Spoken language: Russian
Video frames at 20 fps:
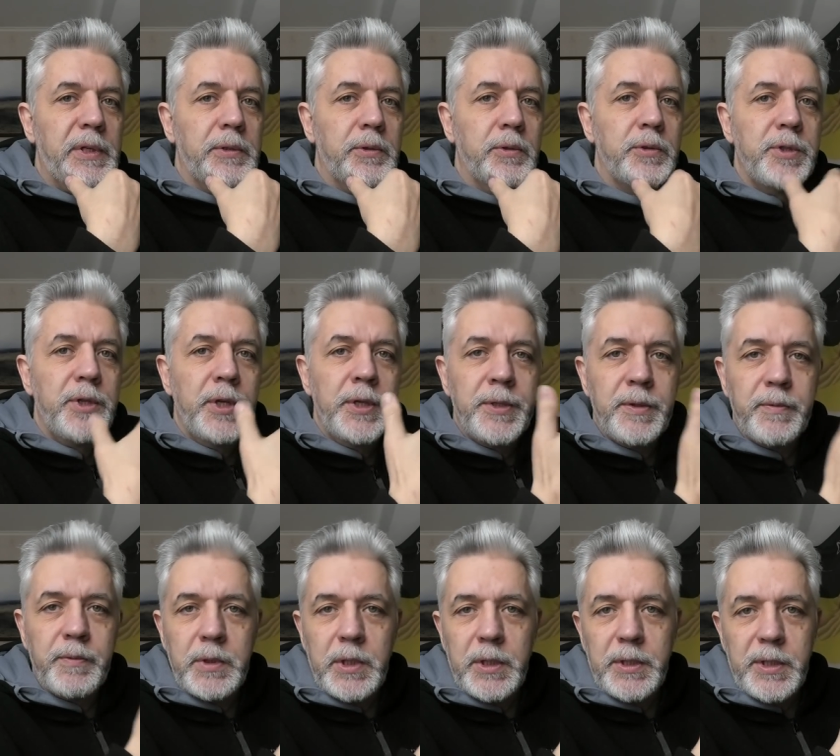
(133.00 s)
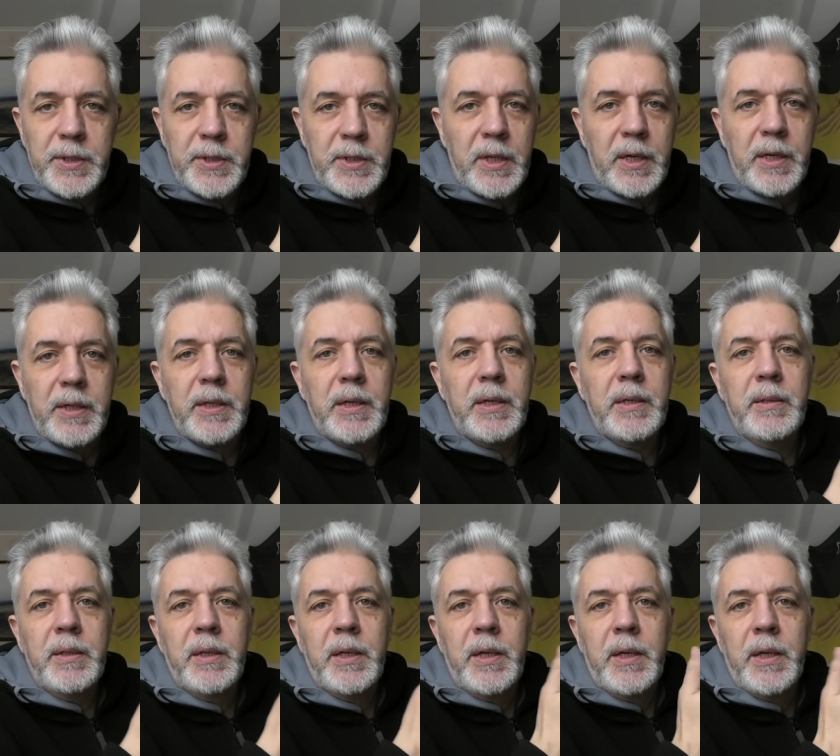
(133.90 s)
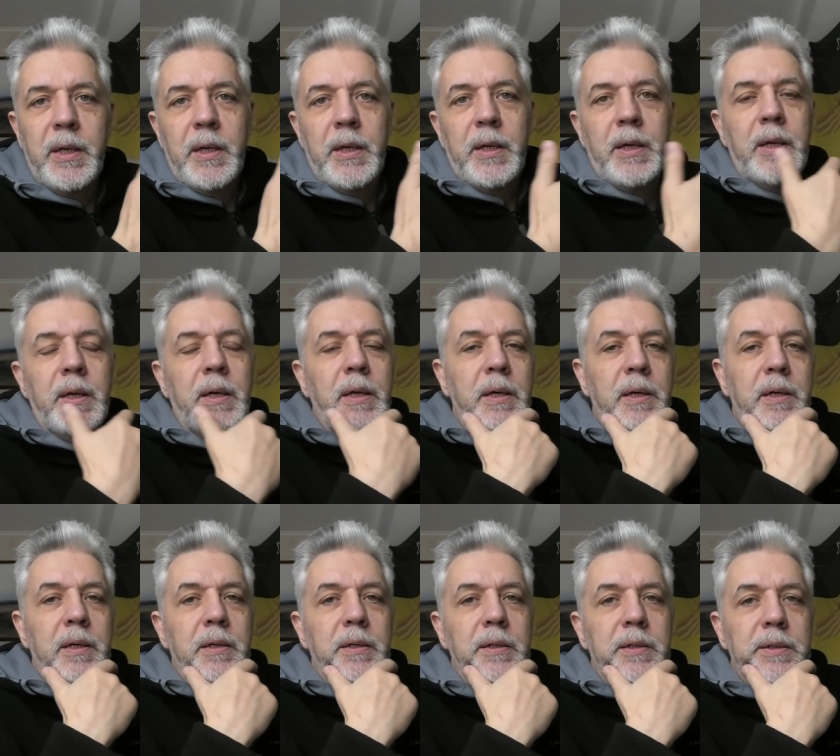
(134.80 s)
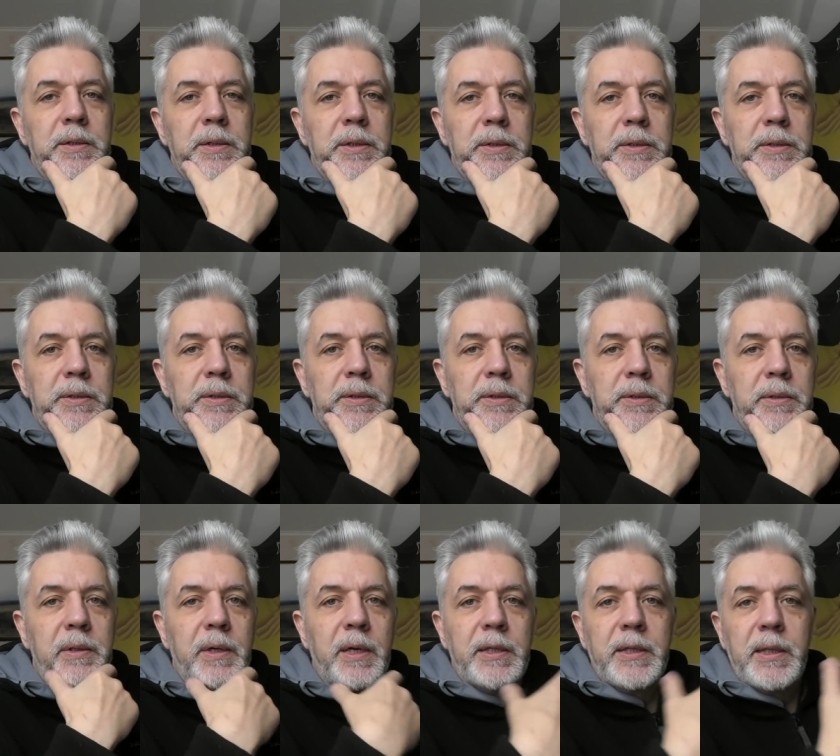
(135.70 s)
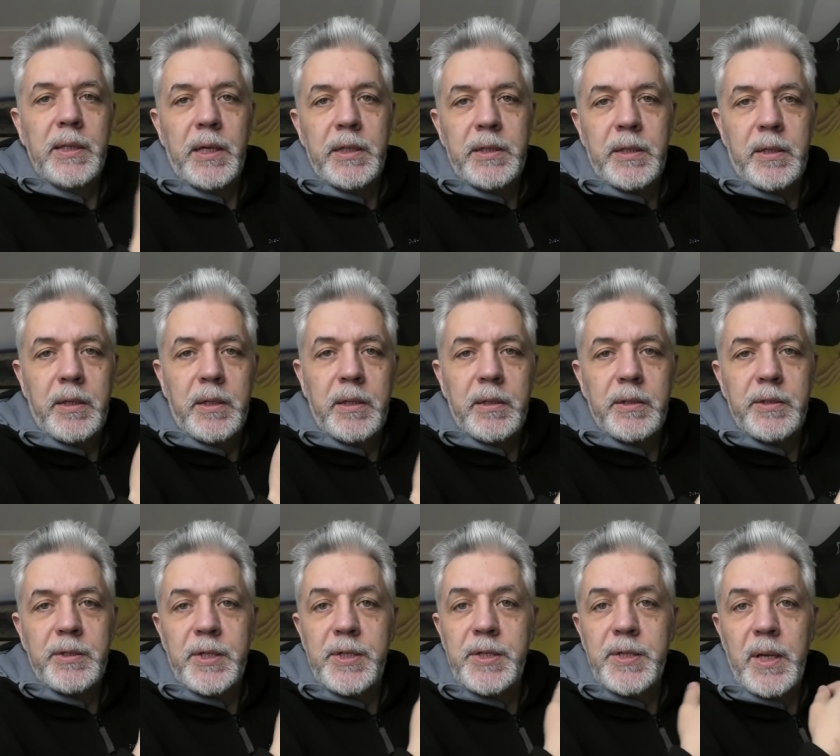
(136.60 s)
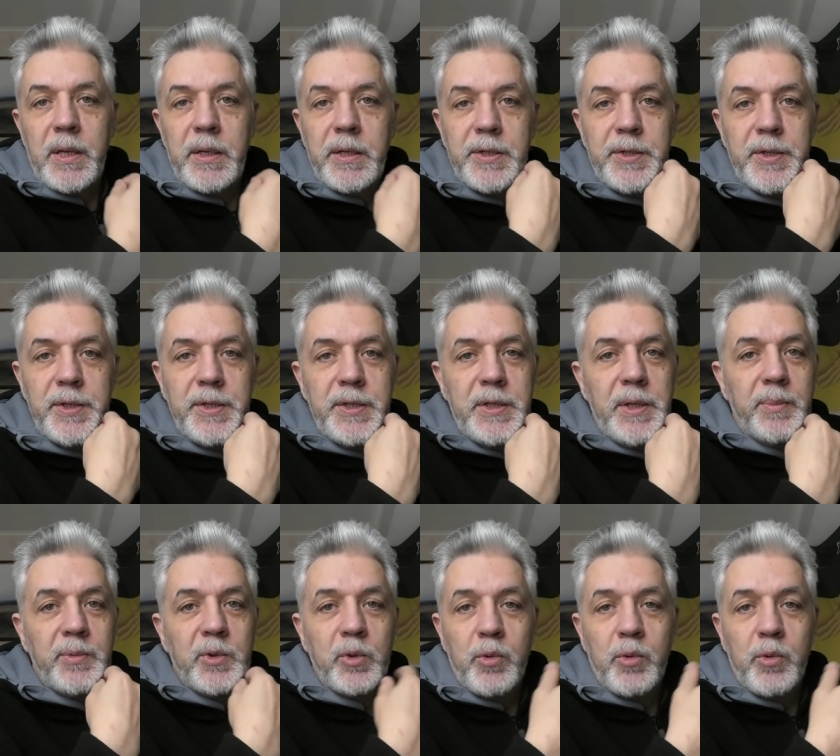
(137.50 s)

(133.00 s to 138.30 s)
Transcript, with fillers: То есть есть вот эта сторона, а, отладка социальных систем.